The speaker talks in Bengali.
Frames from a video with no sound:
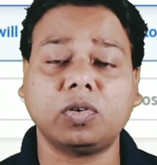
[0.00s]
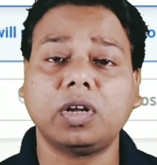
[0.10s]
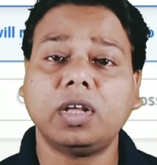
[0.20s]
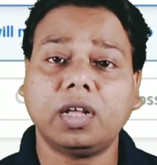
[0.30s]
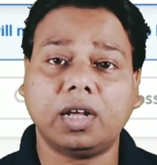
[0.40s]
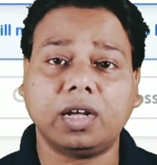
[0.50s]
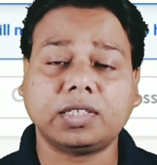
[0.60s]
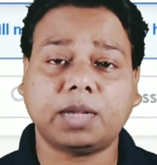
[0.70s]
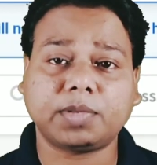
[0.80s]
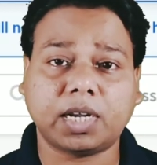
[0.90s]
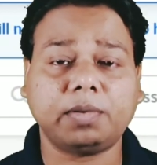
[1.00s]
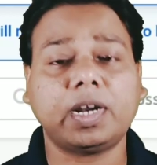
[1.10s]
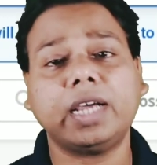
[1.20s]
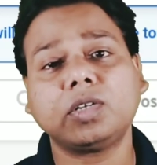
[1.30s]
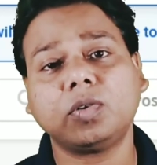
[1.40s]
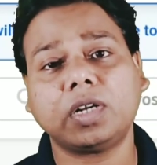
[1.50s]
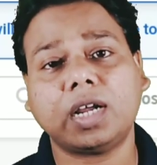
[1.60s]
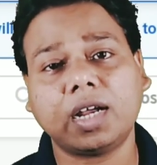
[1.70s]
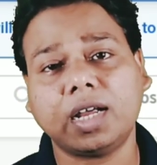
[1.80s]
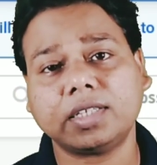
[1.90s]
কারণ সাবস্ক্রাইবার হাইট করে
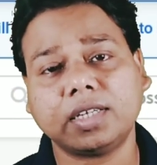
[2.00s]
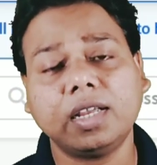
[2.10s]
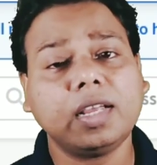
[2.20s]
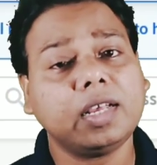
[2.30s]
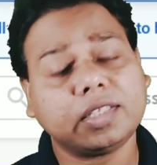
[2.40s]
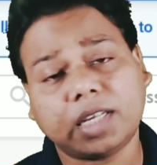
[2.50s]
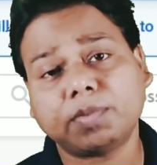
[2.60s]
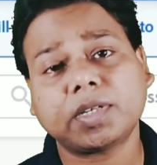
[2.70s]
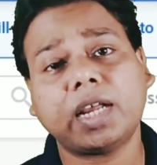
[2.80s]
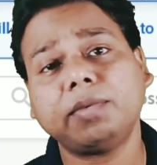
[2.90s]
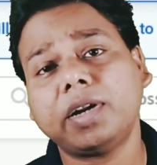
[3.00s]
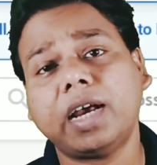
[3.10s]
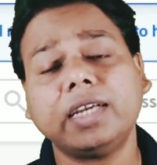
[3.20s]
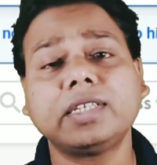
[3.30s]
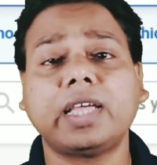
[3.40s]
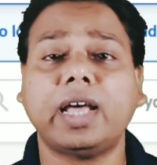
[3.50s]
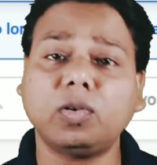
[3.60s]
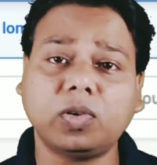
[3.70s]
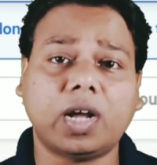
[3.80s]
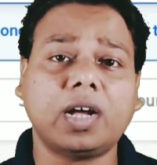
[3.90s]
রাখা আছে সাবস্ক্রাইবার হাইট
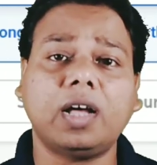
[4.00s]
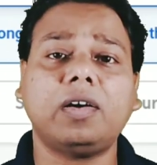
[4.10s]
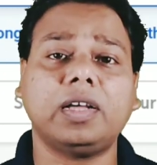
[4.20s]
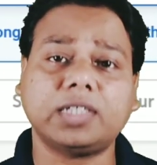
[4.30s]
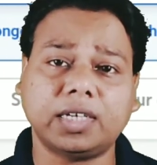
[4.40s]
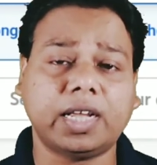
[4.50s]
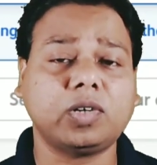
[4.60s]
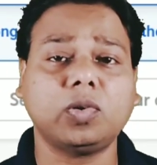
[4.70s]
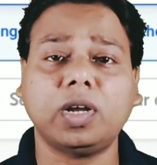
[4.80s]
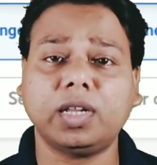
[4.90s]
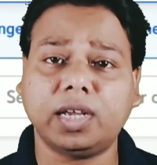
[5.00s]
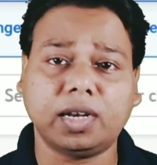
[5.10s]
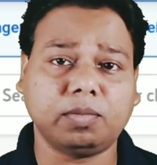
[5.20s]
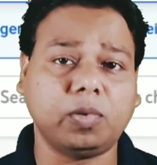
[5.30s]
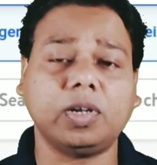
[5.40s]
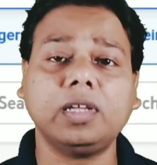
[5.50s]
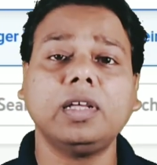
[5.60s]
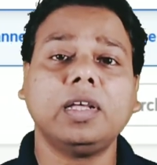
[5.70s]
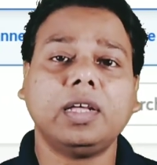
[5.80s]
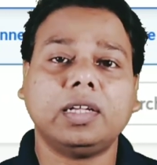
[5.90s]
কেন রাখা হয় সেটা একটুখানি এখানে বলি
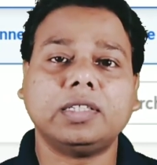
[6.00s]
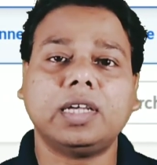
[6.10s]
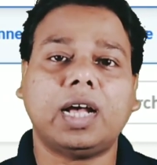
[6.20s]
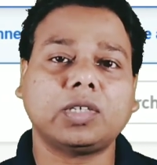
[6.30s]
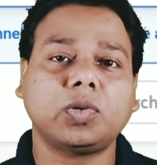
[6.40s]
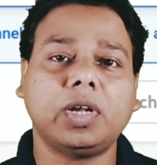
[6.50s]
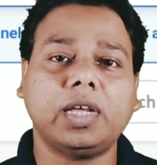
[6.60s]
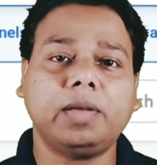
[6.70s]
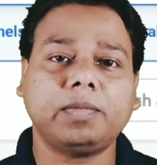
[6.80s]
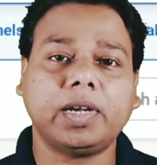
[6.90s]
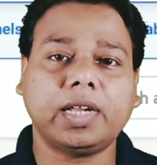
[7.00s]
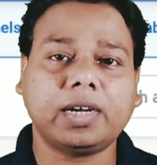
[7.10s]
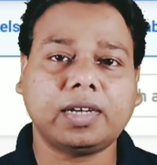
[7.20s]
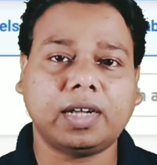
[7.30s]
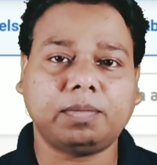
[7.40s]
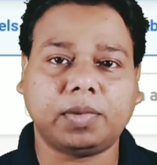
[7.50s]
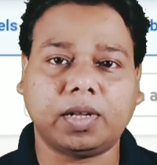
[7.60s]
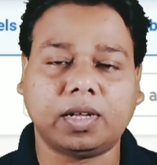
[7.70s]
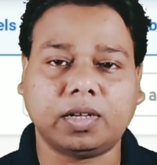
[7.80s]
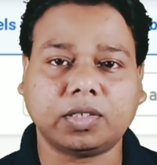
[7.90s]
যে আসলে এটা একটা
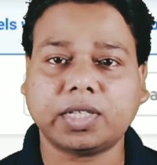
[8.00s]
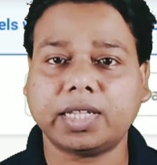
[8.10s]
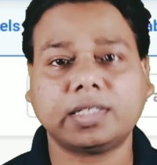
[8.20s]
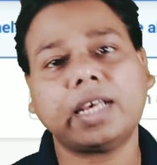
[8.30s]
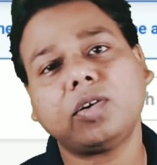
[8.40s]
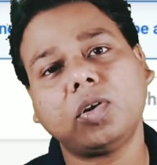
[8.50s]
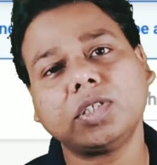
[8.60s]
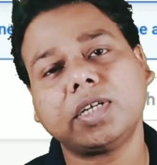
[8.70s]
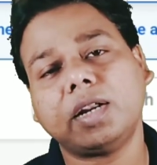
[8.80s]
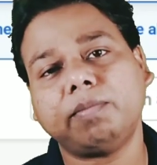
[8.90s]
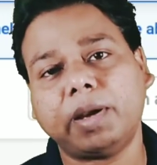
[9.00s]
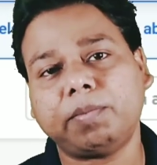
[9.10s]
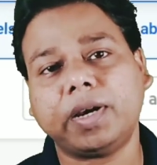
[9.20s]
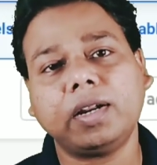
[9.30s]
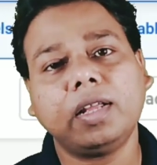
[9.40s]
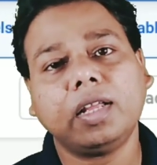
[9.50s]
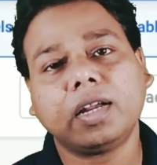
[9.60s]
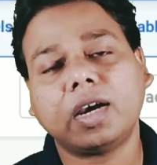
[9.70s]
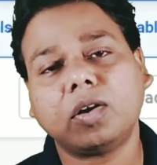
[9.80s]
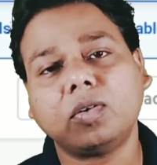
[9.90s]
সাইকোলজিক্যাল ব্যাপার
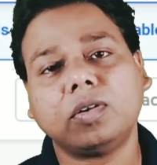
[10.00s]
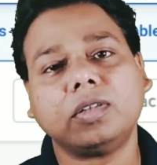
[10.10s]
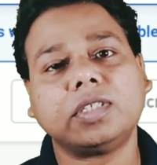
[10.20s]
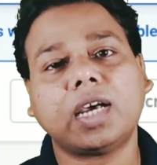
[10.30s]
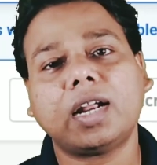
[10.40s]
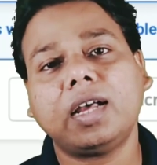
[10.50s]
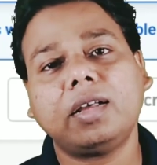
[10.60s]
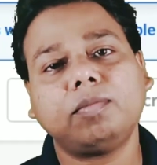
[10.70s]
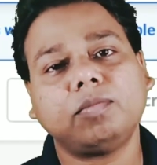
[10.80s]
কারণ যারা